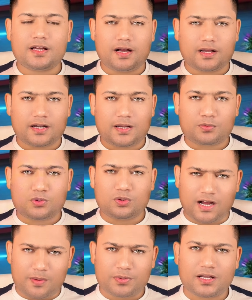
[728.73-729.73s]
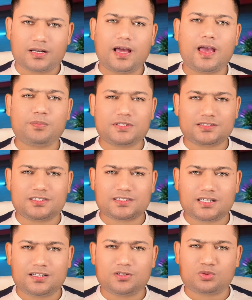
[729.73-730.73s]
अगर आपको काम करना है बिज़नेस
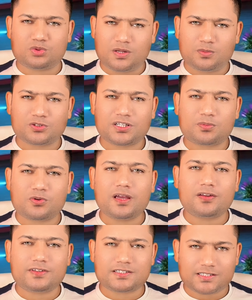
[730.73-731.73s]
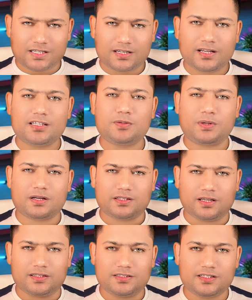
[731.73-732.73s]
करना है तो थोड़ा बहुत आपको इन्वेस्ट करना ही
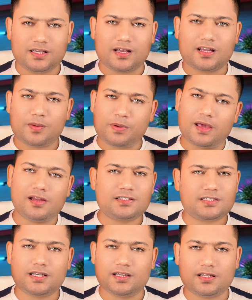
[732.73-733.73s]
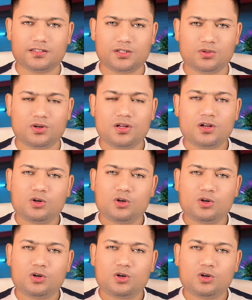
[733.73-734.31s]
पड़ता है ठीक है अगर आप एल ले लेते हो